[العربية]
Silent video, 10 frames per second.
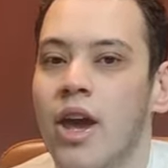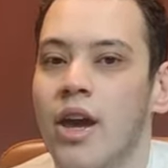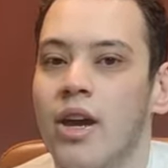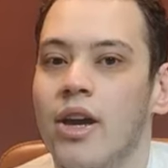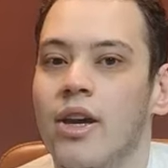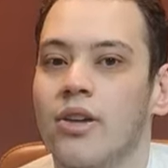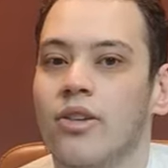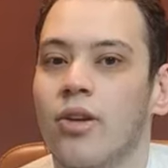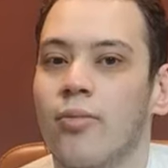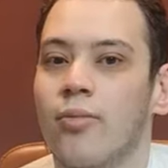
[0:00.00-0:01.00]
آه
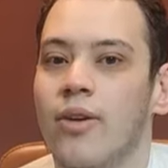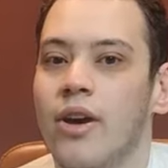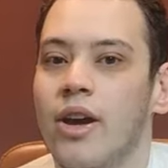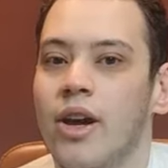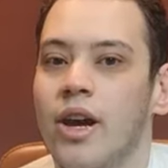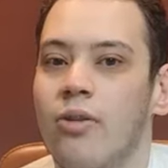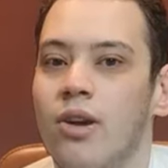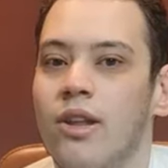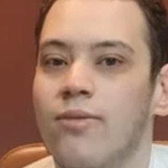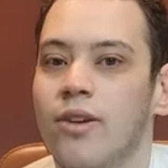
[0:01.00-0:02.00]
طيب آه
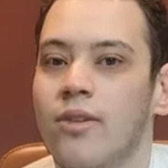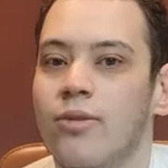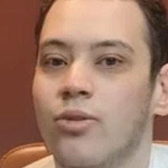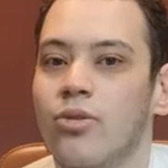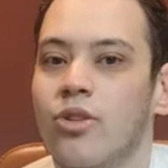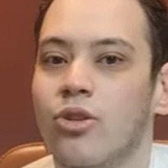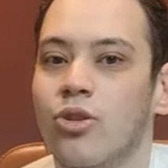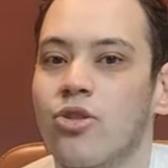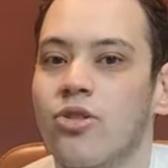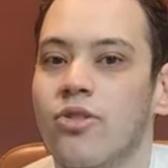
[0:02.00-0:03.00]
اولا في
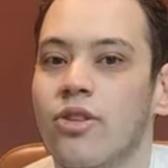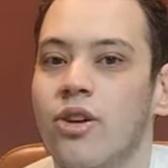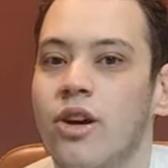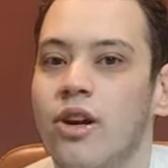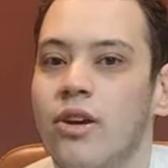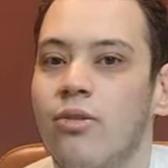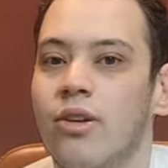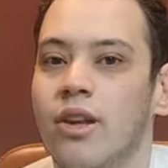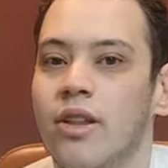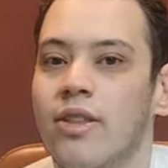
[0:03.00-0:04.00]
2019 الصراحه
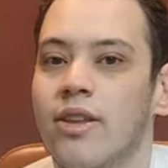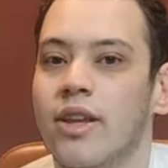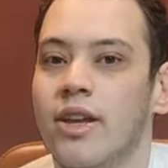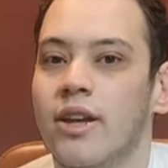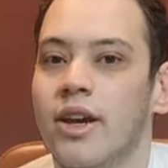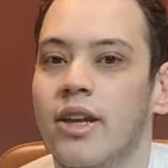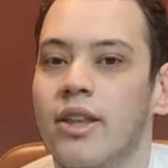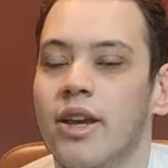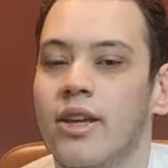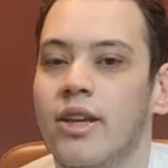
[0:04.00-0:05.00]
وانا اساسا يعني
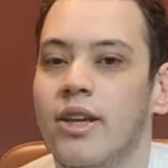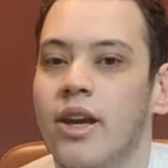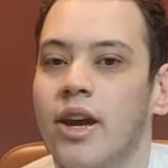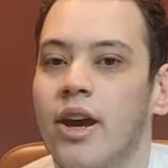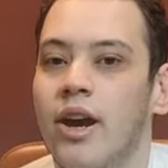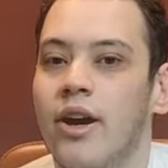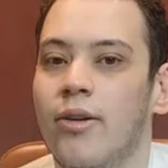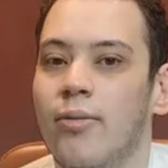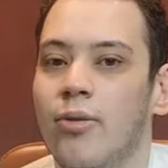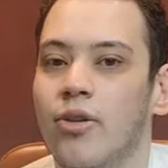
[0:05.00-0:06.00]
قاعد يعني
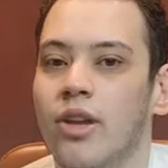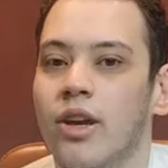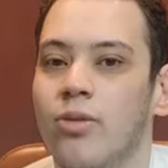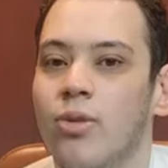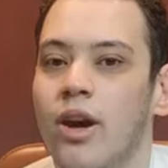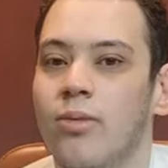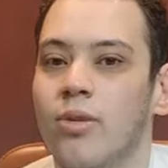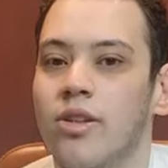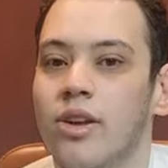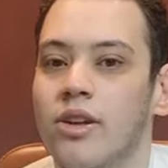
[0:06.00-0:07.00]
آه مجتهد وقاعد
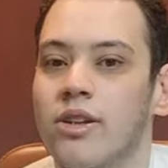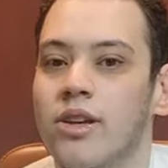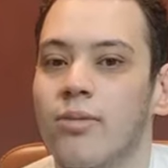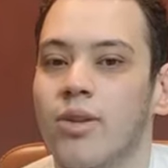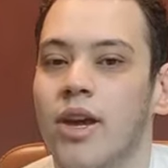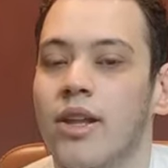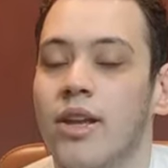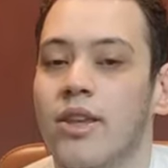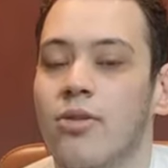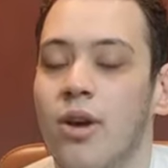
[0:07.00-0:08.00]
بذاكر
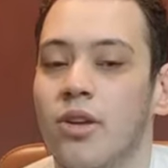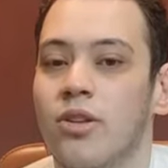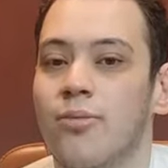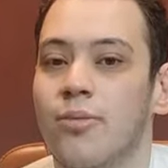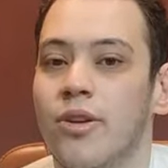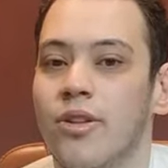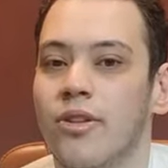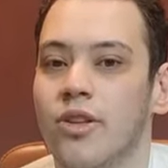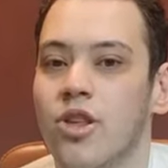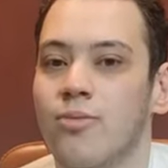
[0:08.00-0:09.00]
لامتحاناتي واحضر
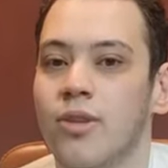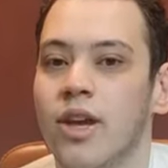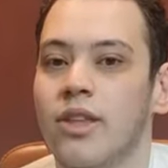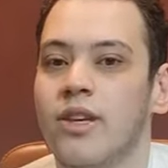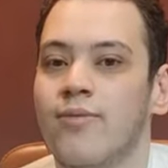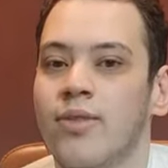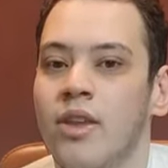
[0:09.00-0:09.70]
البرزنتيشن بتاعتي